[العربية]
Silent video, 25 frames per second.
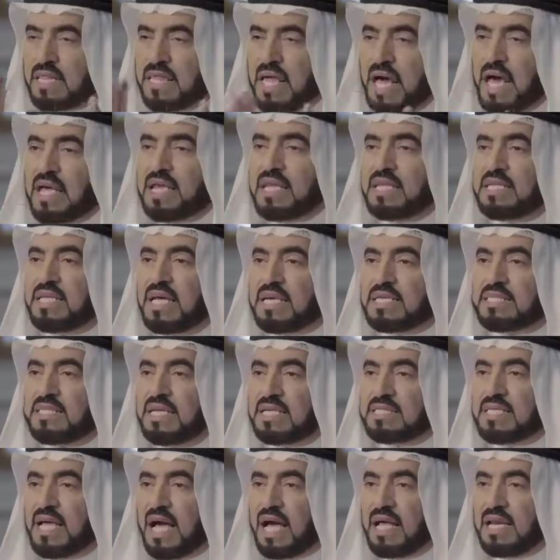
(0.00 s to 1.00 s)
اذا ثاني
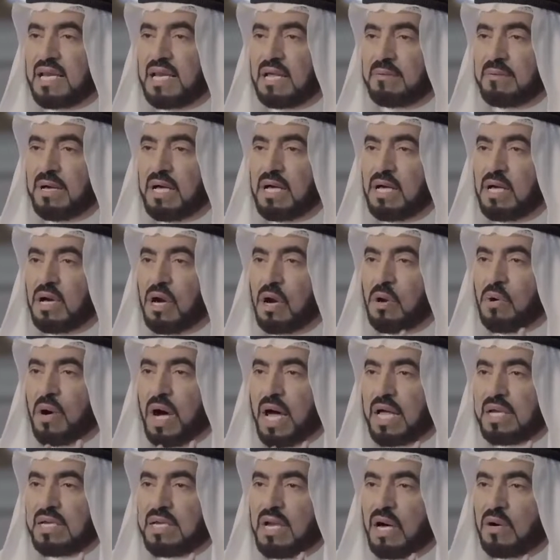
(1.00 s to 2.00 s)
درس نتعلمه
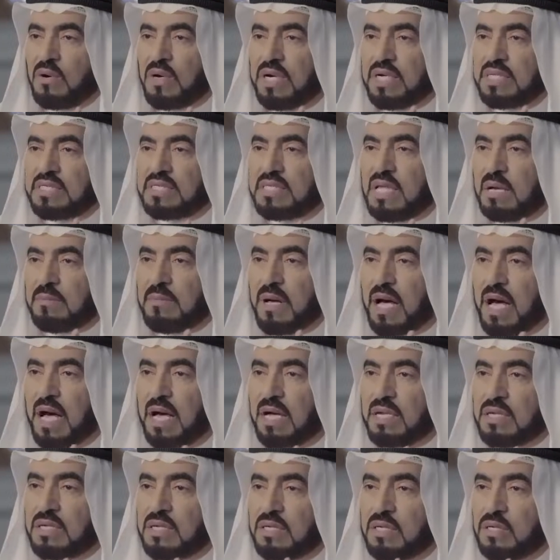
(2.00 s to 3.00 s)
هو انه
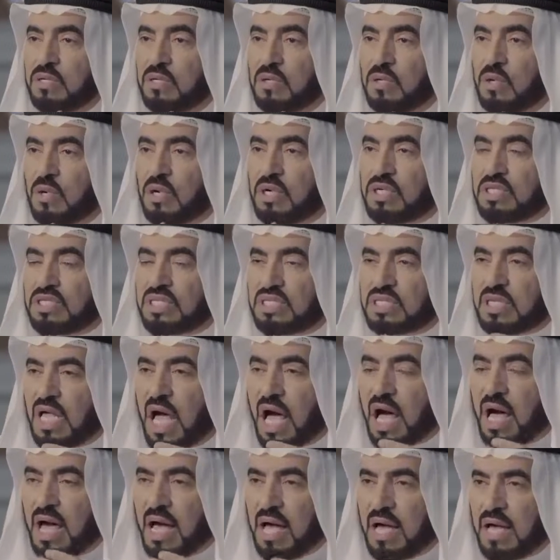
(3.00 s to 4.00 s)
عندما
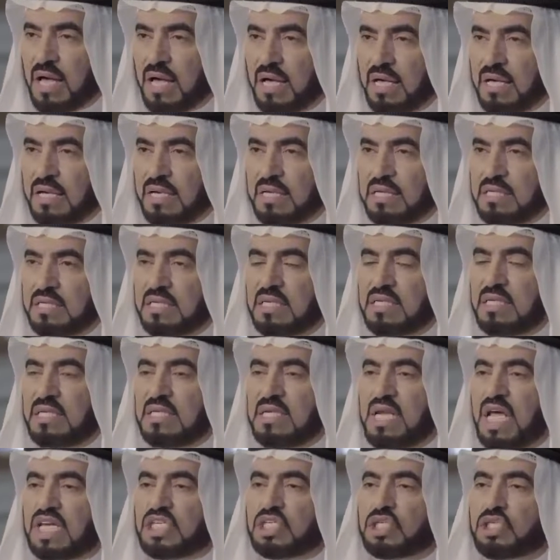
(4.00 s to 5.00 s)
نعطى
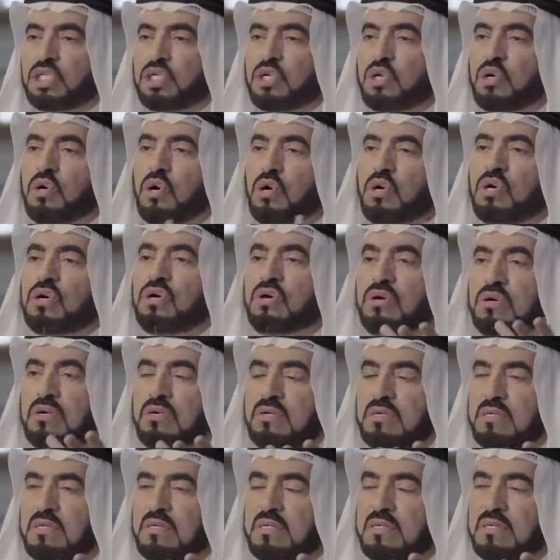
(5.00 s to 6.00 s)
نشكر
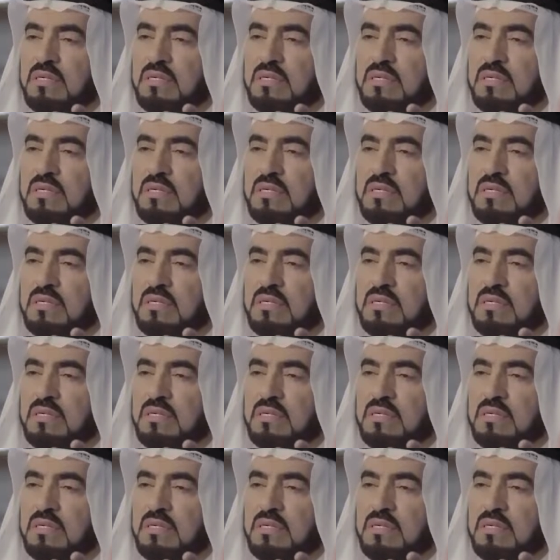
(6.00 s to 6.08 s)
